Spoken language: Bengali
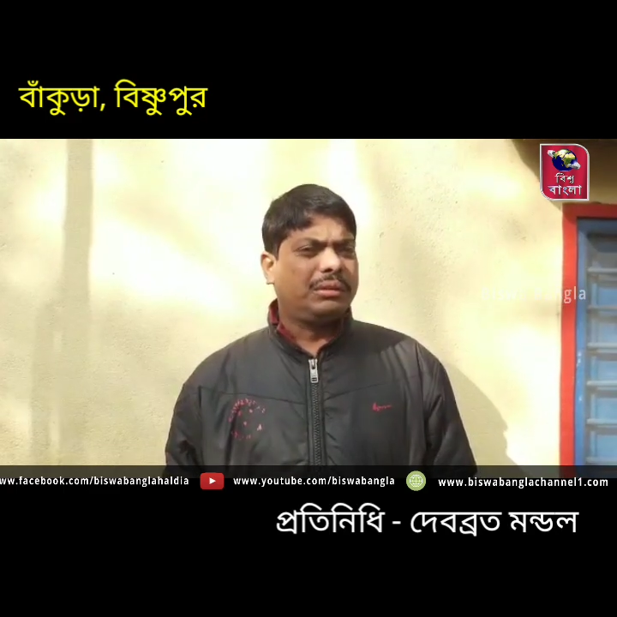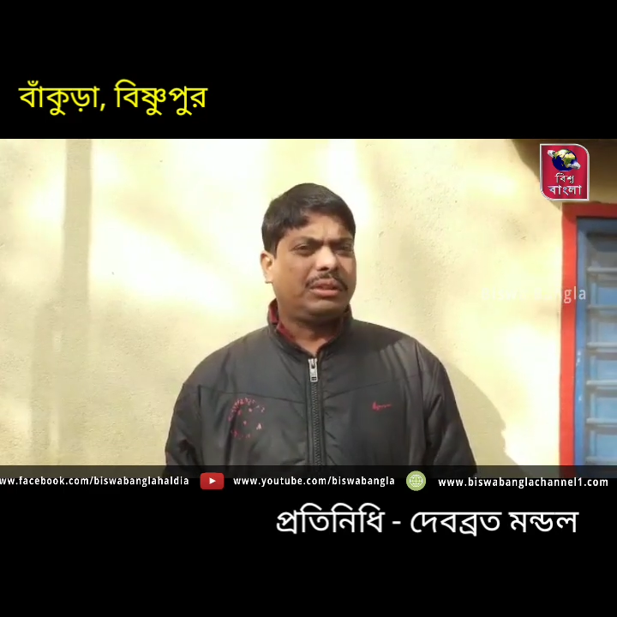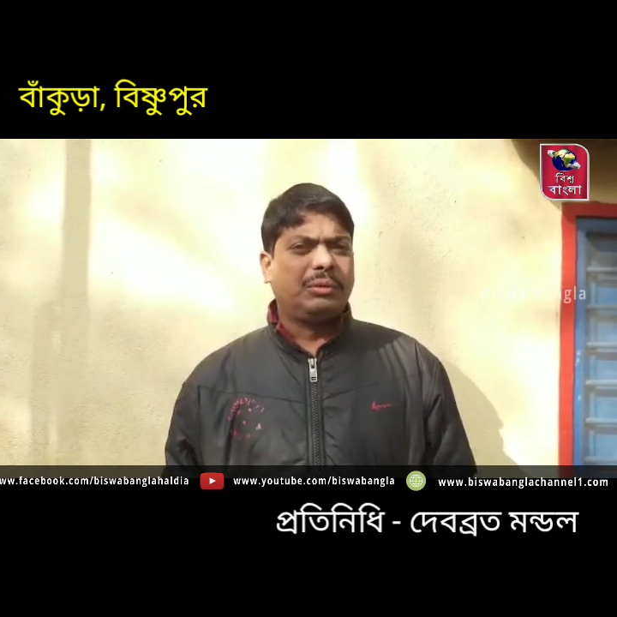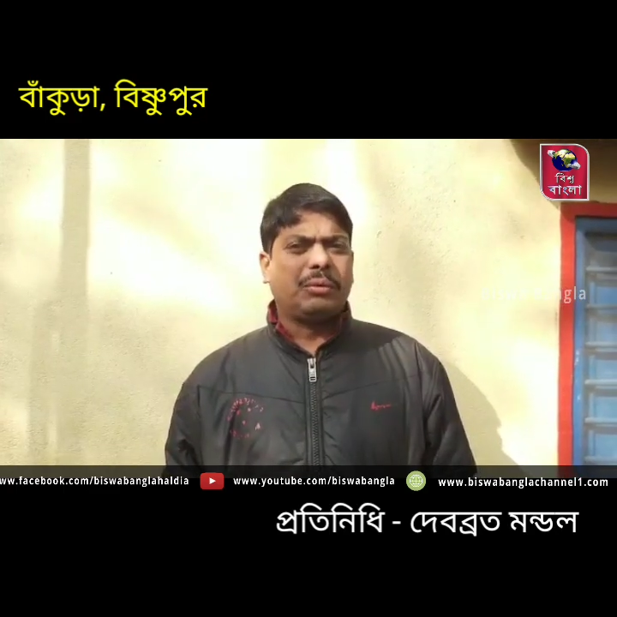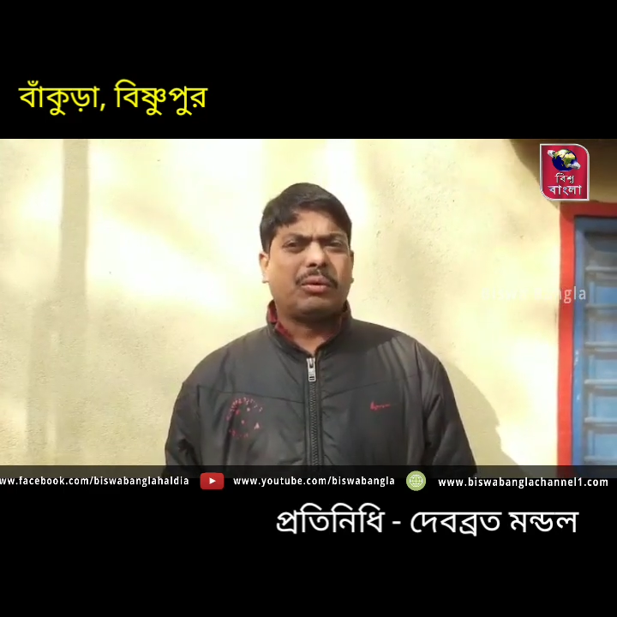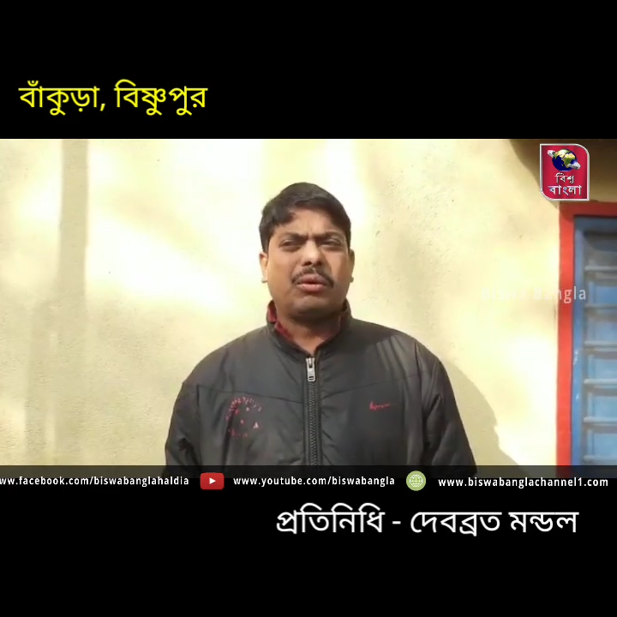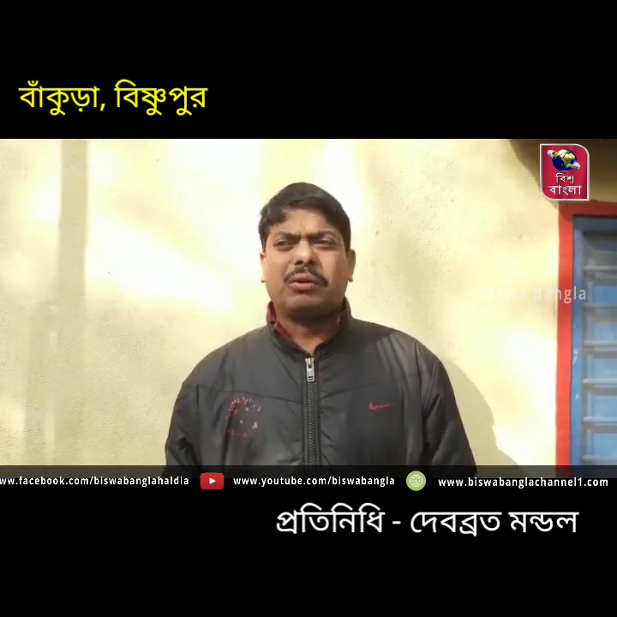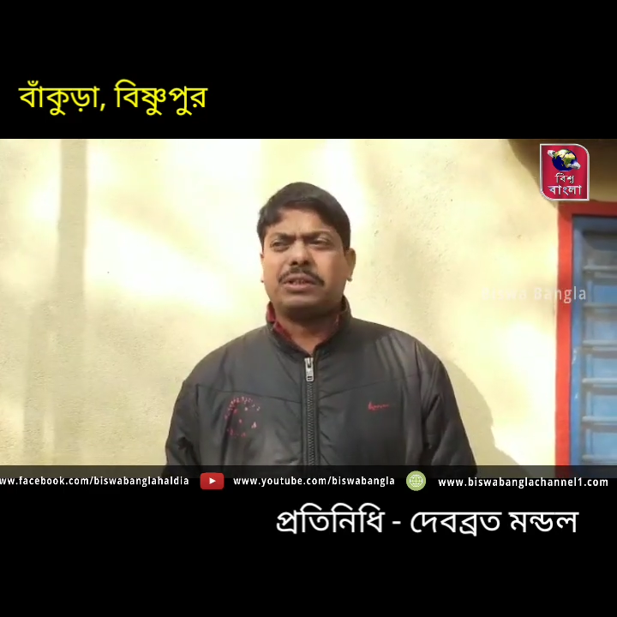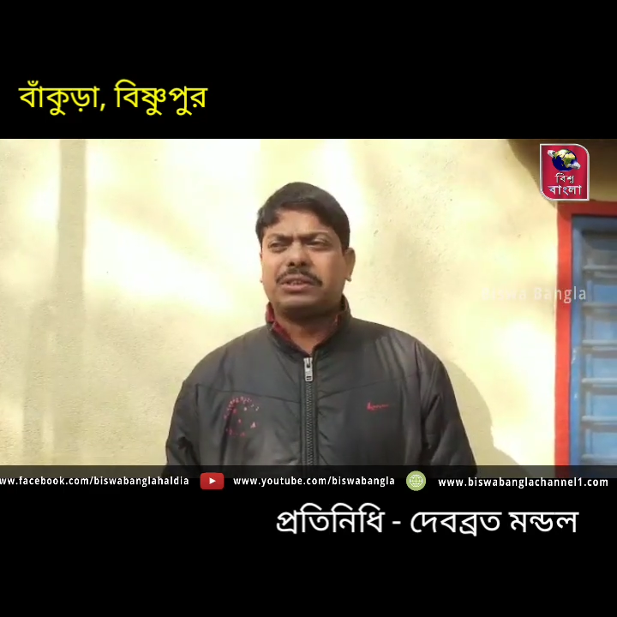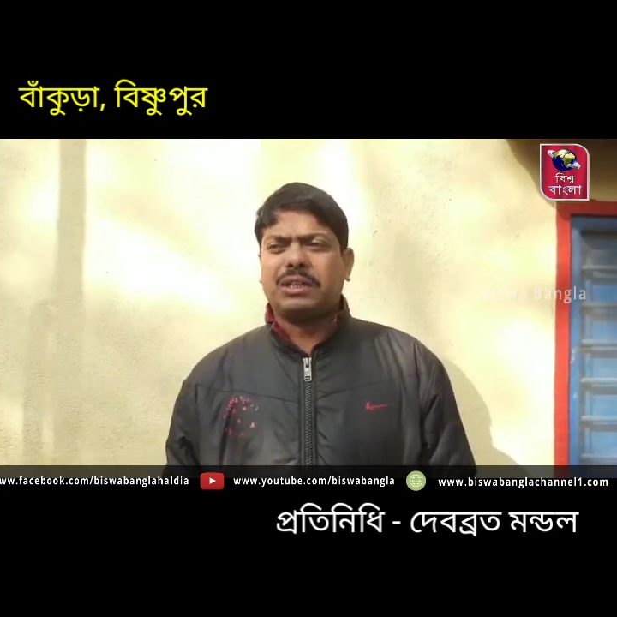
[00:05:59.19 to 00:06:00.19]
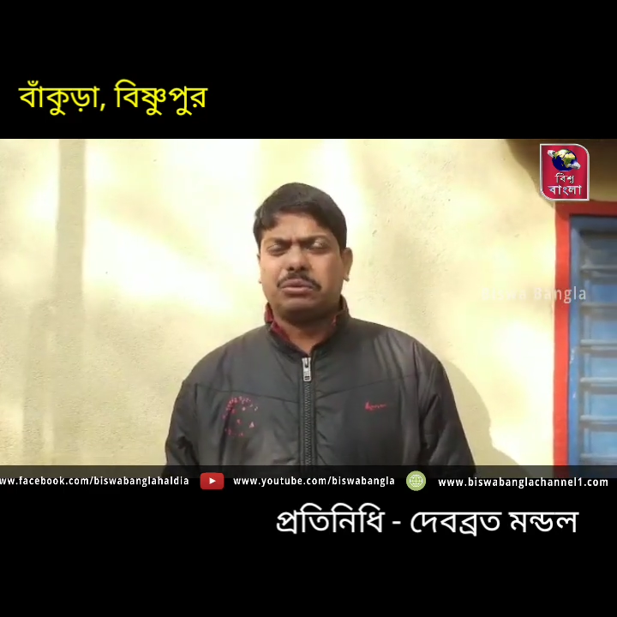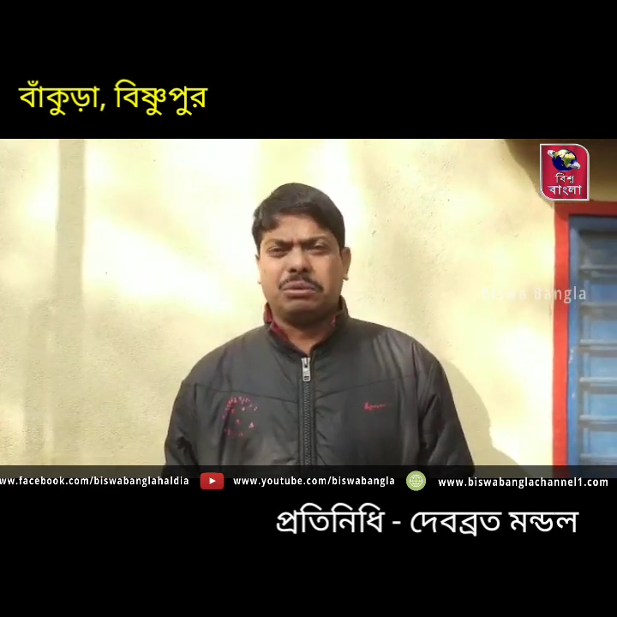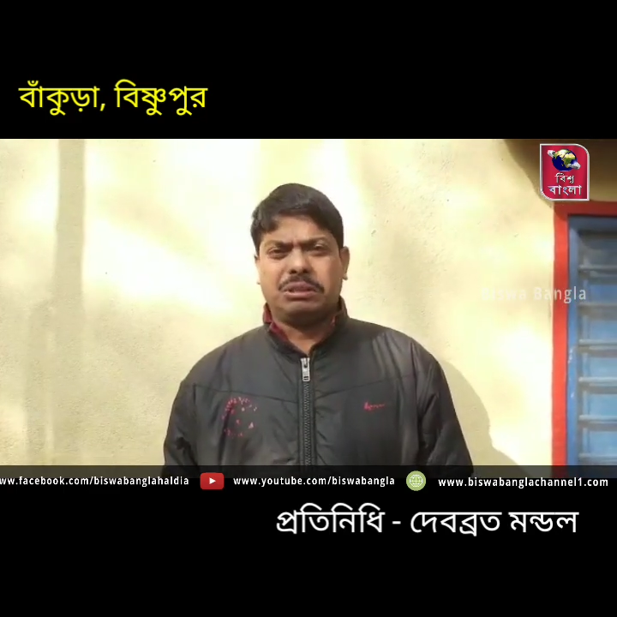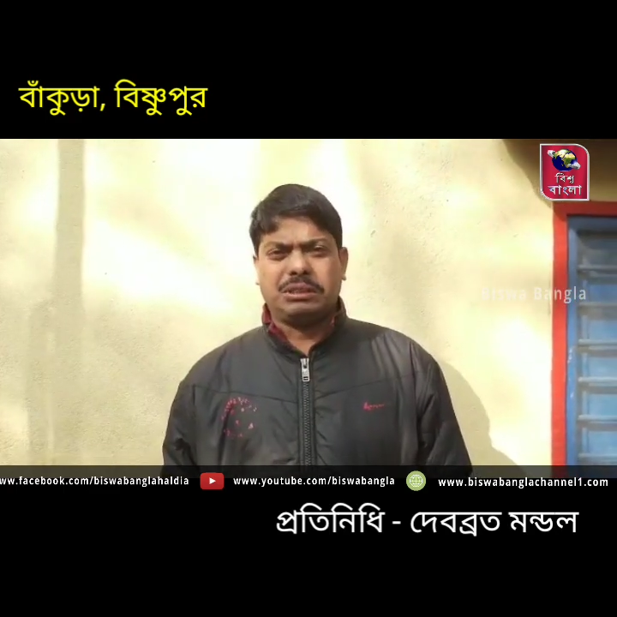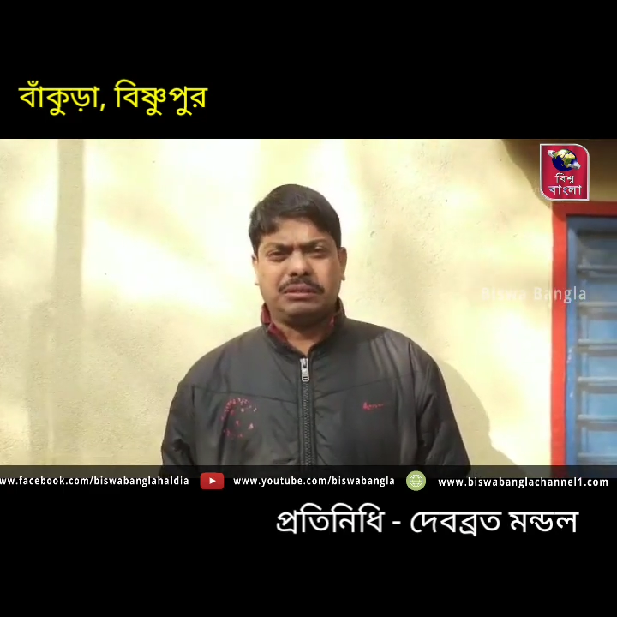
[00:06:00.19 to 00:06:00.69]
তৃণমূল কংগ্রেসটা
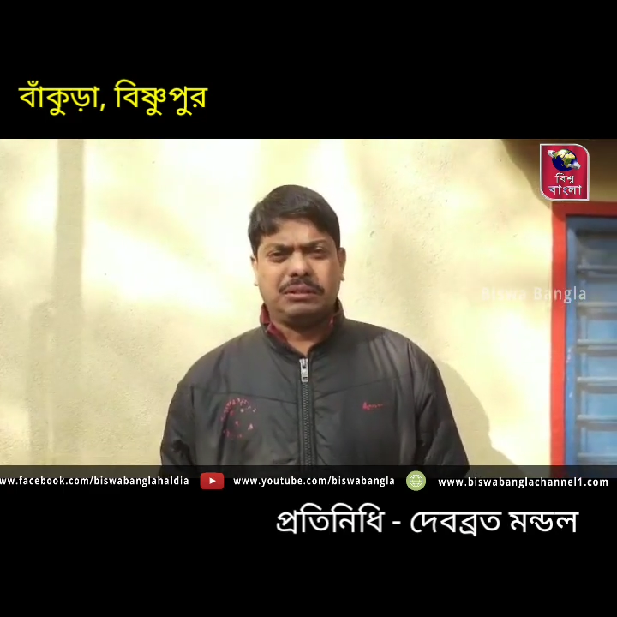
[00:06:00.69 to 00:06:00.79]
চলছে